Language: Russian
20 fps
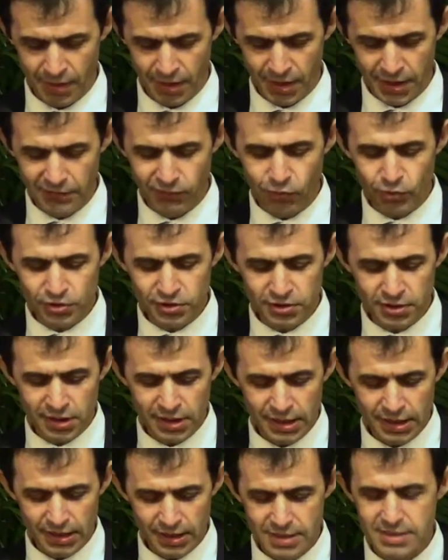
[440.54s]
И вот
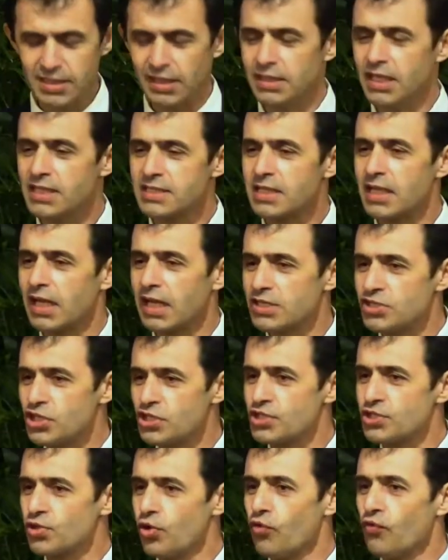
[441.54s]
за несколько
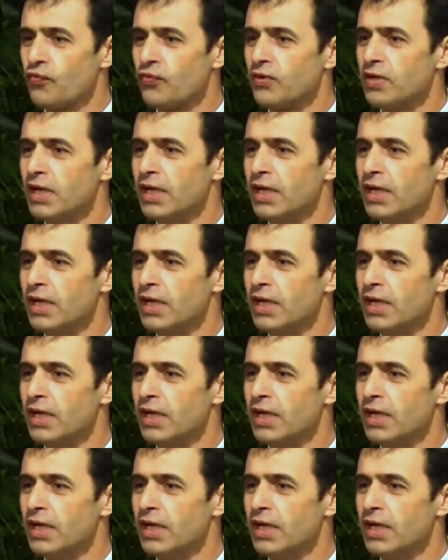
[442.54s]
часов